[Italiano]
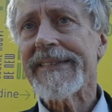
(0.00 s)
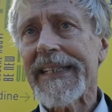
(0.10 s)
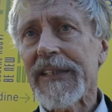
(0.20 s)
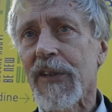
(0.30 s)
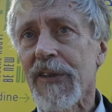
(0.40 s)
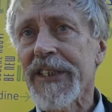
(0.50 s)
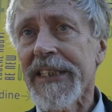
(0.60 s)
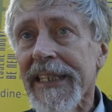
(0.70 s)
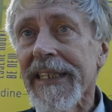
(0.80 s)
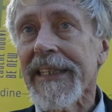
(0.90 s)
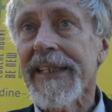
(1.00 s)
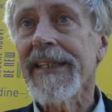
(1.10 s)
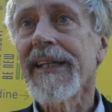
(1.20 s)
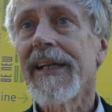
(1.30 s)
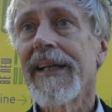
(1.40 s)

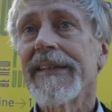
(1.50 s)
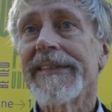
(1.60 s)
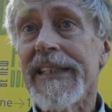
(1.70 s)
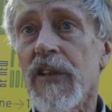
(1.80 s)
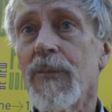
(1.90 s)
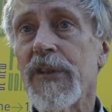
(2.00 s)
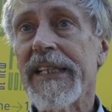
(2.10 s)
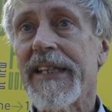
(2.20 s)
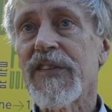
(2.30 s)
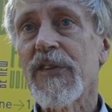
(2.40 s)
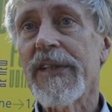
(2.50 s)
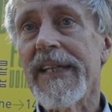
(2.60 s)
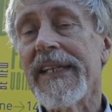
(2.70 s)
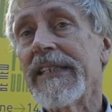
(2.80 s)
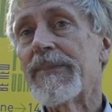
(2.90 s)
tecnologie di comunicazione
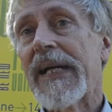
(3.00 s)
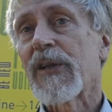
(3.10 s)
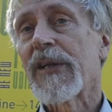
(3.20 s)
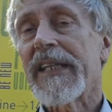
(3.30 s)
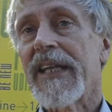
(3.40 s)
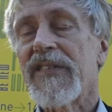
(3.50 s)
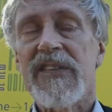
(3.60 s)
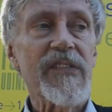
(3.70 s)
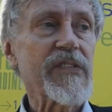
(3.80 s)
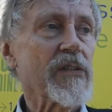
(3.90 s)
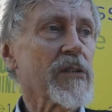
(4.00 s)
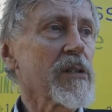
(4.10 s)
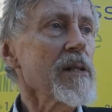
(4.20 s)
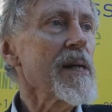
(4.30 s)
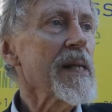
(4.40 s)
e di parole che
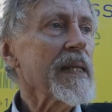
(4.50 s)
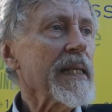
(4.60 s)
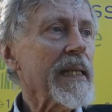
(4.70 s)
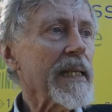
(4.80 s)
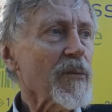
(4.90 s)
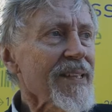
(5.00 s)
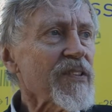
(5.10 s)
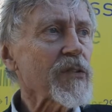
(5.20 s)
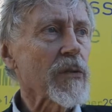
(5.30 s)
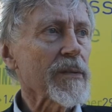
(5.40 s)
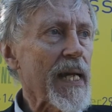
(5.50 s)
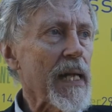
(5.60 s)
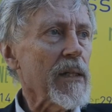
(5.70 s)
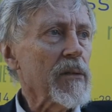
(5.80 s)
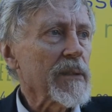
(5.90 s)
esistono e questo
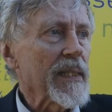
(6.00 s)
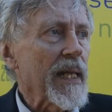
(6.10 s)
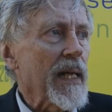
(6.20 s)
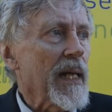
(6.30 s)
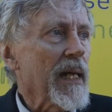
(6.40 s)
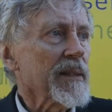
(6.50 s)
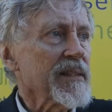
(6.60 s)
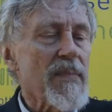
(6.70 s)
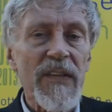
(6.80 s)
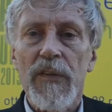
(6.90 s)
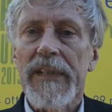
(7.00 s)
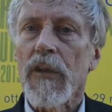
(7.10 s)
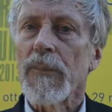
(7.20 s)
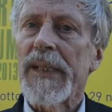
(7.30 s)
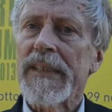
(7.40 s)
dà una dimensione
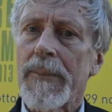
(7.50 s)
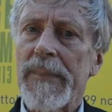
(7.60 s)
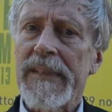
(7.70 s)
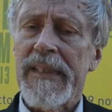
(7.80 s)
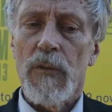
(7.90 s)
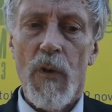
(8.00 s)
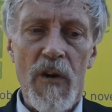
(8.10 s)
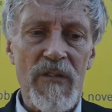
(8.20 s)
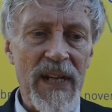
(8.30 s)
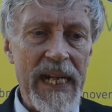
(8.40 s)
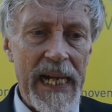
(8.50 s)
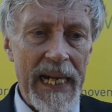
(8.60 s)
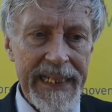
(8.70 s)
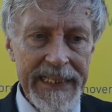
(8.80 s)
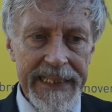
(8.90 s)
completamente nuova
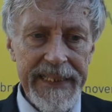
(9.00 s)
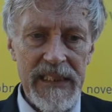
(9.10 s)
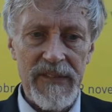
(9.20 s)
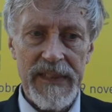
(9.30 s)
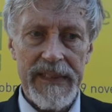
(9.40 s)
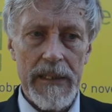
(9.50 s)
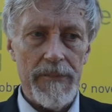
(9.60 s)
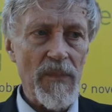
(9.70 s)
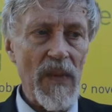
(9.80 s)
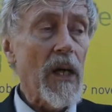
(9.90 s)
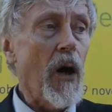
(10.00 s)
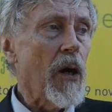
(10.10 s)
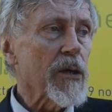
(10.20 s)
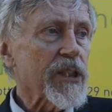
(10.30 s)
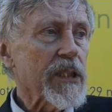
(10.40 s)
alla creatività.
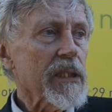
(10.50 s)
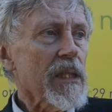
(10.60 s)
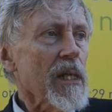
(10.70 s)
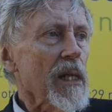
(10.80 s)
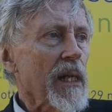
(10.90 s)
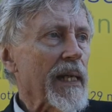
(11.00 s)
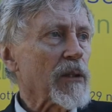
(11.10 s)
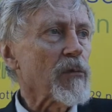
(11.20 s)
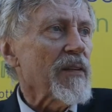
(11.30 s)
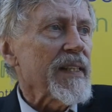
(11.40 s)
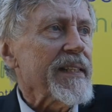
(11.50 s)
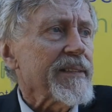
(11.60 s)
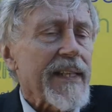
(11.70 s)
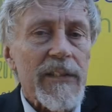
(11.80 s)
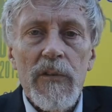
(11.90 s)
Oggi la nuova
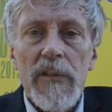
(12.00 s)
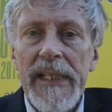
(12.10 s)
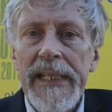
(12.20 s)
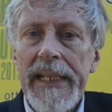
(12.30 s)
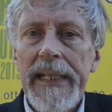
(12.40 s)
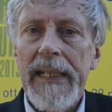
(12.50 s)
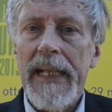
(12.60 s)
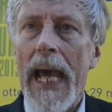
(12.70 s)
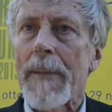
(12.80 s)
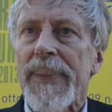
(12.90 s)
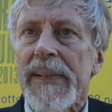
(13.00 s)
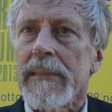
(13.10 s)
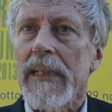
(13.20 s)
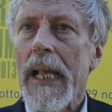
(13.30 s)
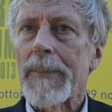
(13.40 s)
letteratura è l'app,
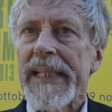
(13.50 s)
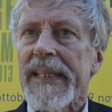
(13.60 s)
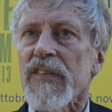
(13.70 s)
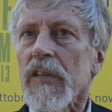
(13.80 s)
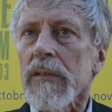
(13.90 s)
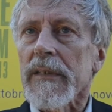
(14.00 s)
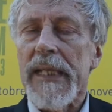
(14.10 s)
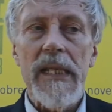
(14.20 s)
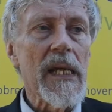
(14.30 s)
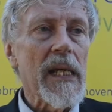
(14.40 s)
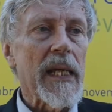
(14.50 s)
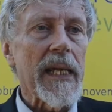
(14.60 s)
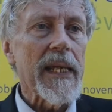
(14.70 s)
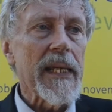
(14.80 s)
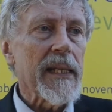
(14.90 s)
l'applicazione,
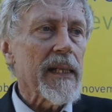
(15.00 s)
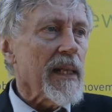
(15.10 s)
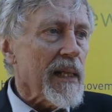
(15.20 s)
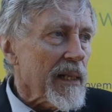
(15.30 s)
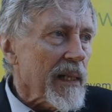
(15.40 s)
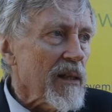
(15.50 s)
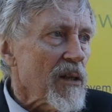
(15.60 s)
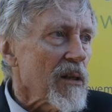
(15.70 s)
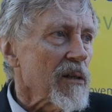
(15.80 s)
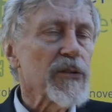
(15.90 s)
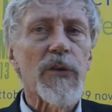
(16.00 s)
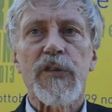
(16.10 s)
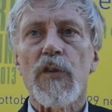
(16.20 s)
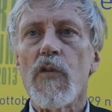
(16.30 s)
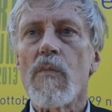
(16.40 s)
è il
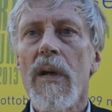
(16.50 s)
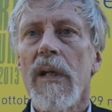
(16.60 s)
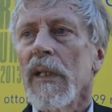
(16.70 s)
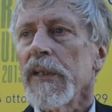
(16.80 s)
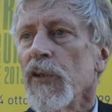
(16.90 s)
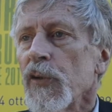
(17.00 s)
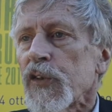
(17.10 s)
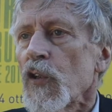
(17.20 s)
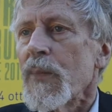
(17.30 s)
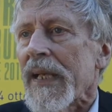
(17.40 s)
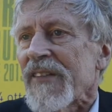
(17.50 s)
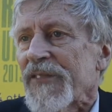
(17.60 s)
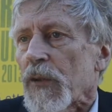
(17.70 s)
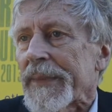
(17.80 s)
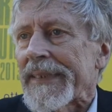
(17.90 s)
YouTube, YouTube è la
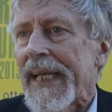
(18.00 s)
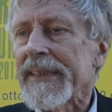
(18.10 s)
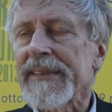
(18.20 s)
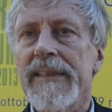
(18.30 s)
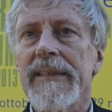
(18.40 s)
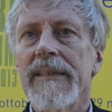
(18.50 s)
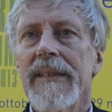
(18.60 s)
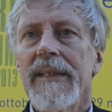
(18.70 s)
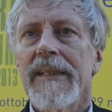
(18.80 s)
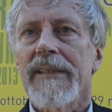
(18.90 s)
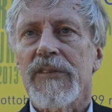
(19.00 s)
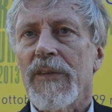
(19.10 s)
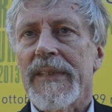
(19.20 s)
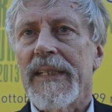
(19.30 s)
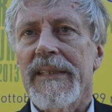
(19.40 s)
forma d'arte,
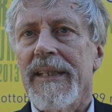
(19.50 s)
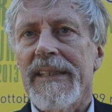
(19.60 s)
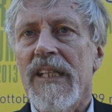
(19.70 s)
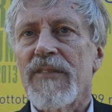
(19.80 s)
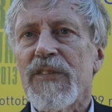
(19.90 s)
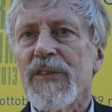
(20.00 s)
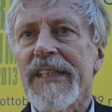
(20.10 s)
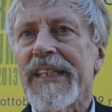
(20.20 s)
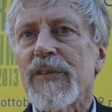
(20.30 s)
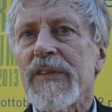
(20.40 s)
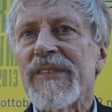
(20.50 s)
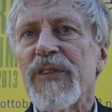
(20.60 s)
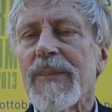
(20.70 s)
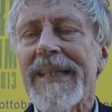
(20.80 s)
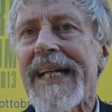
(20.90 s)
eh, la televisione che torna a
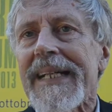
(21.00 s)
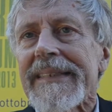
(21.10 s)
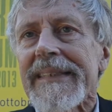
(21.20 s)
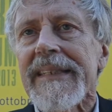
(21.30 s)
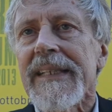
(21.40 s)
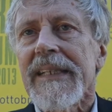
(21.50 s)
forma d'arte.